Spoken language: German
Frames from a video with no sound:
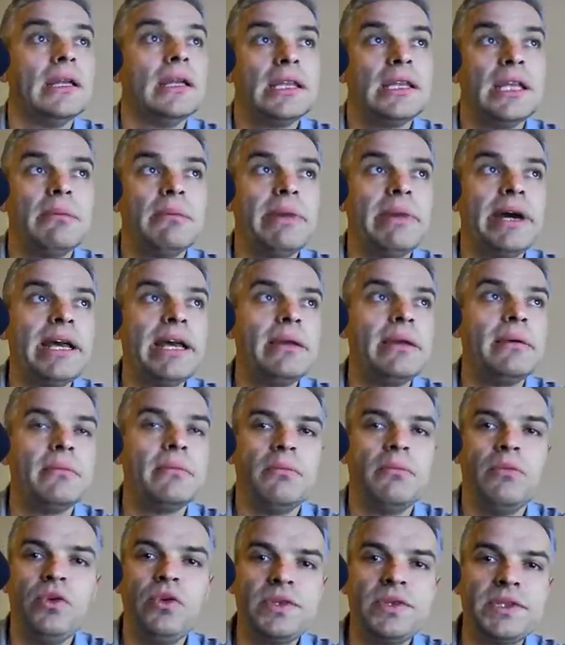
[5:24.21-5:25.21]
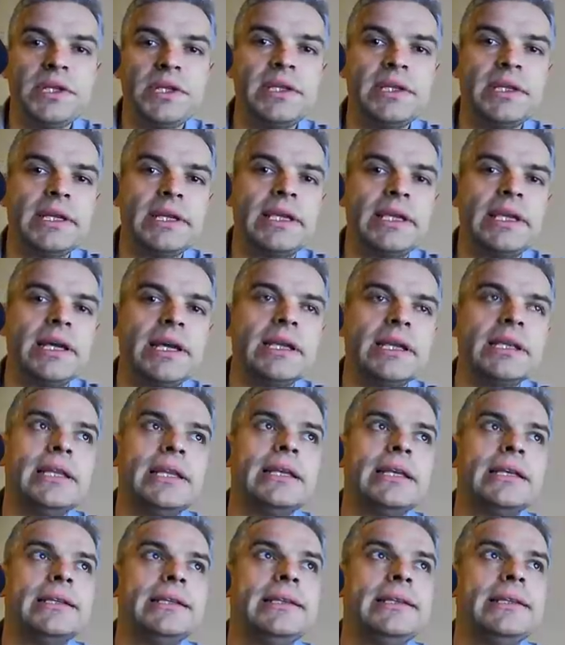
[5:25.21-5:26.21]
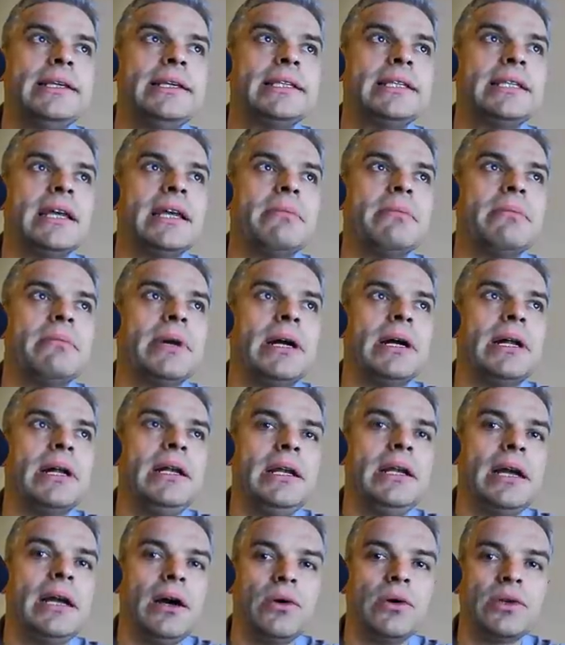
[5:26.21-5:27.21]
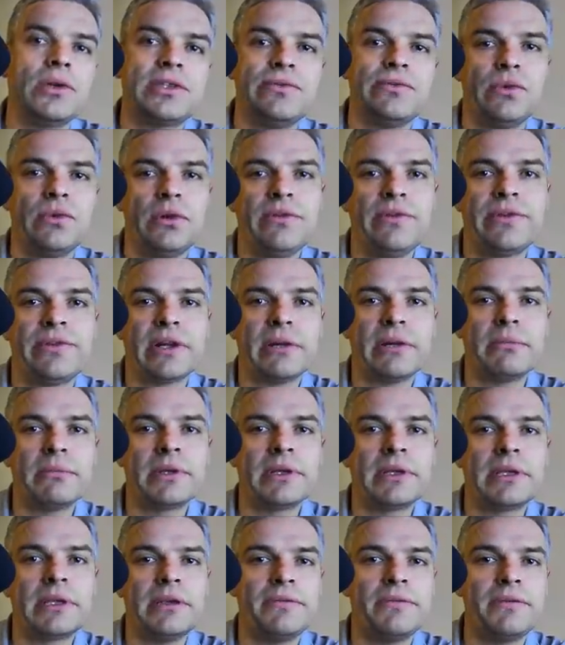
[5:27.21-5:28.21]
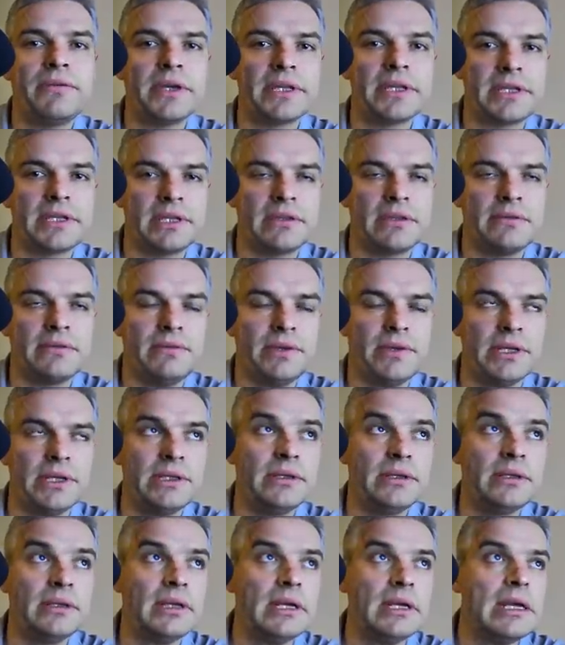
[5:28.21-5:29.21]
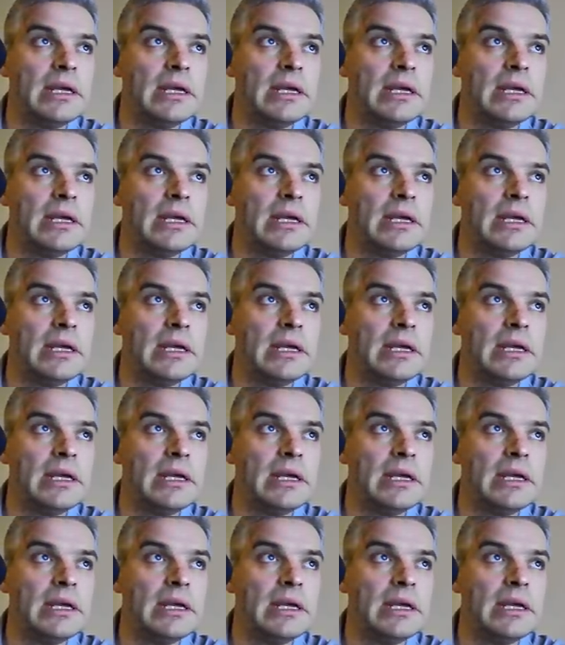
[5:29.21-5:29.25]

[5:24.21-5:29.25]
Dabei musste der Kern nicht einmal aus Wolfram gefertigt werden,